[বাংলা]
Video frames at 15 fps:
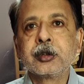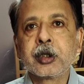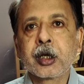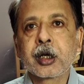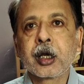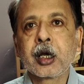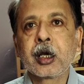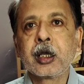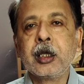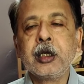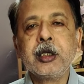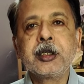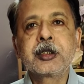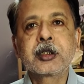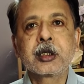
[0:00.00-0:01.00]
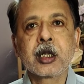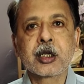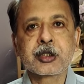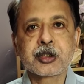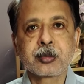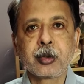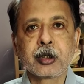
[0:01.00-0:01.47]
যারা এলিট
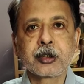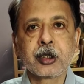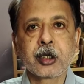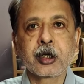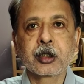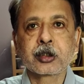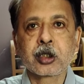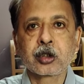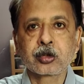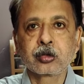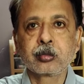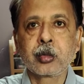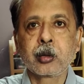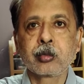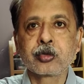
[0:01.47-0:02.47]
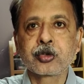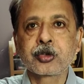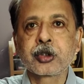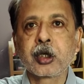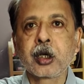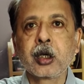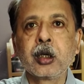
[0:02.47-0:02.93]
ক্লাস বা যারা শাসন
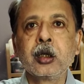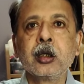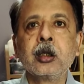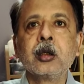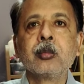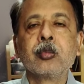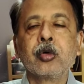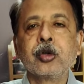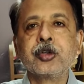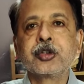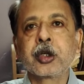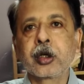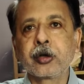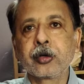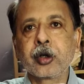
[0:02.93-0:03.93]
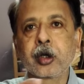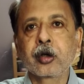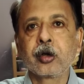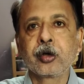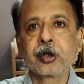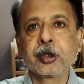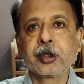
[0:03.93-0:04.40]
ব্যবস্থা পরিচালনা
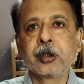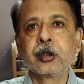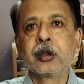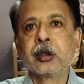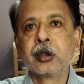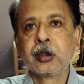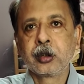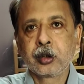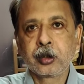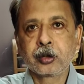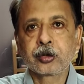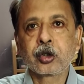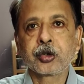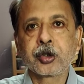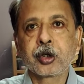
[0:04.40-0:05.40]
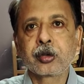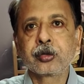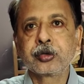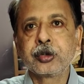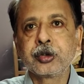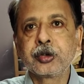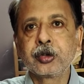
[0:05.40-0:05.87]
করে
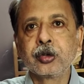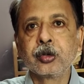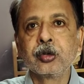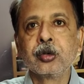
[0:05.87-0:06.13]
তথাকথিত